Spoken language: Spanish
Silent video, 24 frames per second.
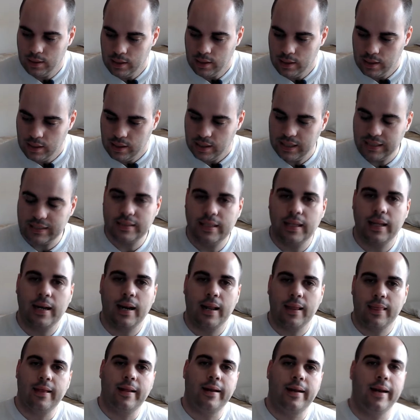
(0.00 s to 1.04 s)
Este
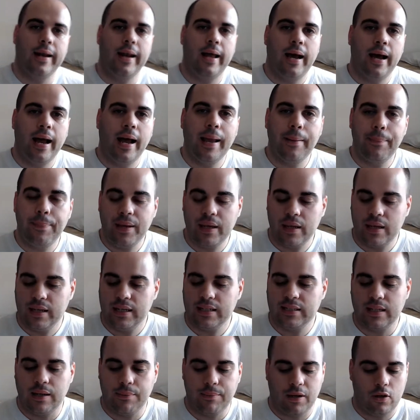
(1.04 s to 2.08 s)
Razer Naga Epic
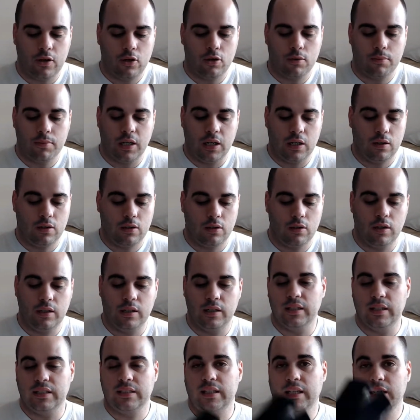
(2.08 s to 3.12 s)
es el mejor,
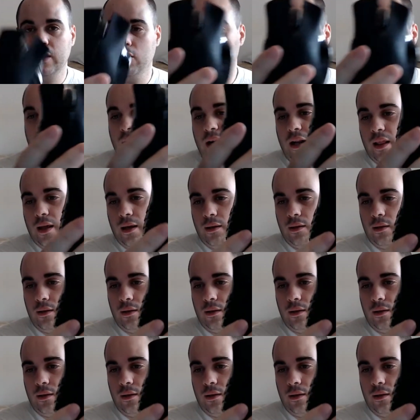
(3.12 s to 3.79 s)
Está lleno mierda.